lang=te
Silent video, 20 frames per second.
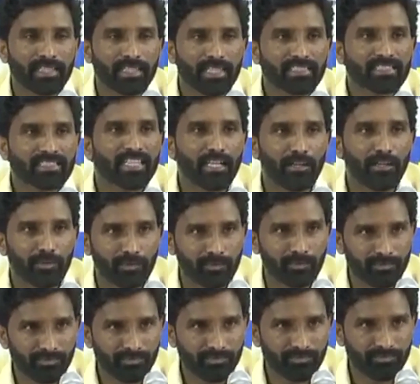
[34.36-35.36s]
ఎస్సీలు
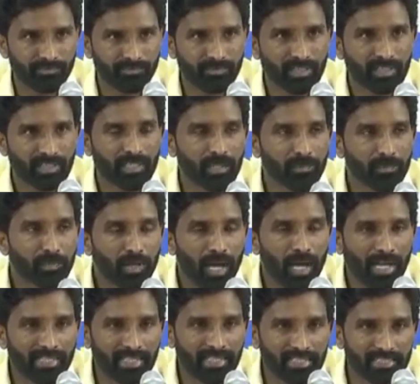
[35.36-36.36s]
ఇప్పుడు
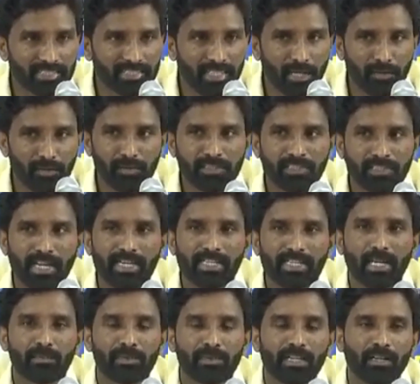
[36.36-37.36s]
ఆ ఎస్సీలకు
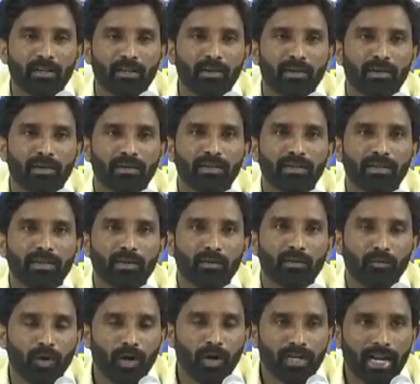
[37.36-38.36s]
స్టేట్ కమిటీలో
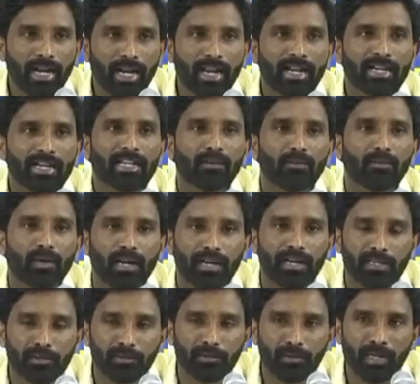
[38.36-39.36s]
ఒక్కడంటే
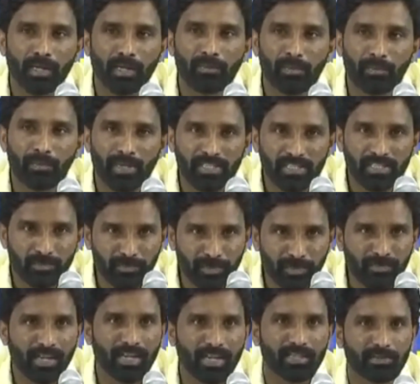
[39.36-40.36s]
ఒక్కడికి కూడా మెంబర్షిప్
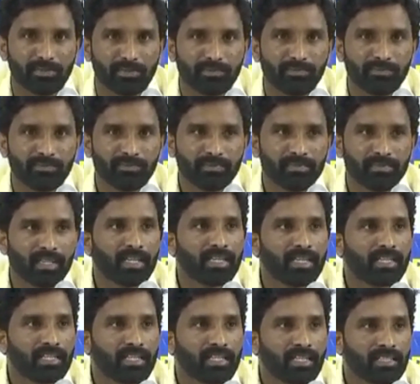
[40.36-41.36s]
ఇవ్వలేదు
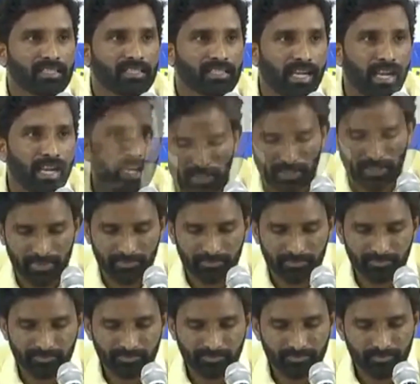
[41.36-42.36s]
ఇంకొకటి
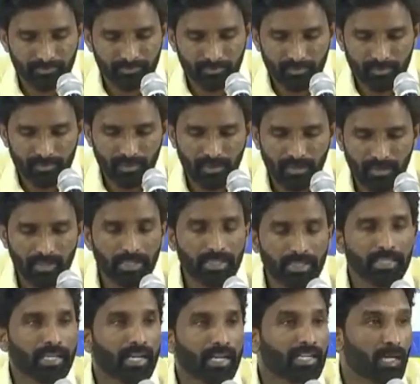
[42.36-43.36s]

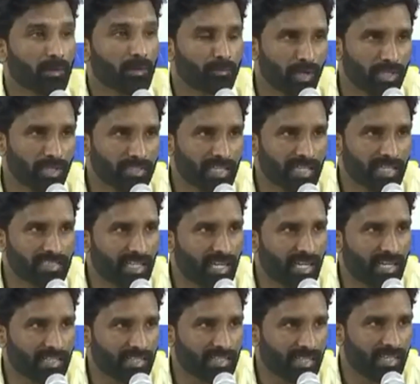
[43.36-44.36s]
ఇక డబ్బుల
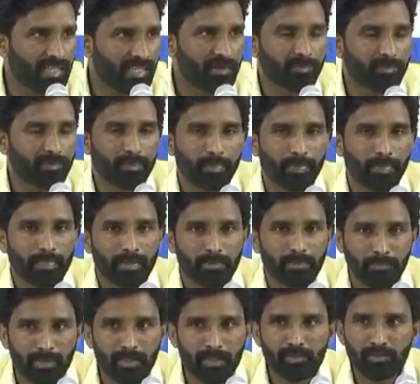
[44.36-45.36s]
దందా అంటే
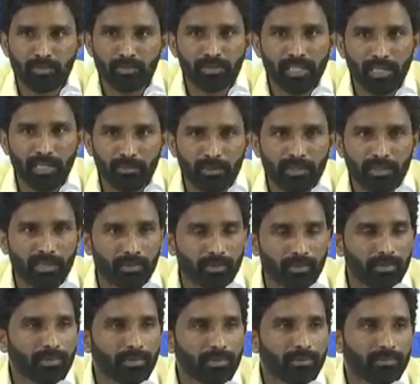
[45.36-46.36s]
మీరు చూసే
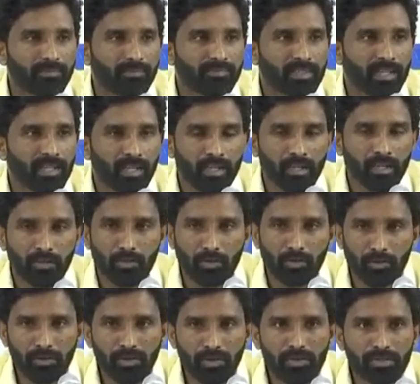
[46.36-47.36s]
ఉంటారు
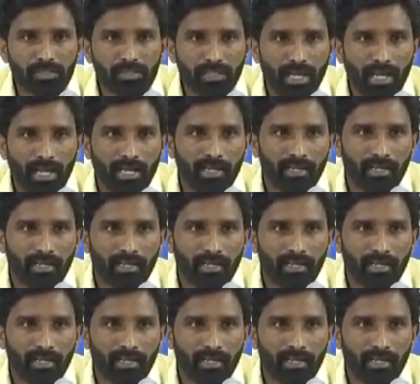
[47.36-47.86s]
క్యూ న్యూస్లో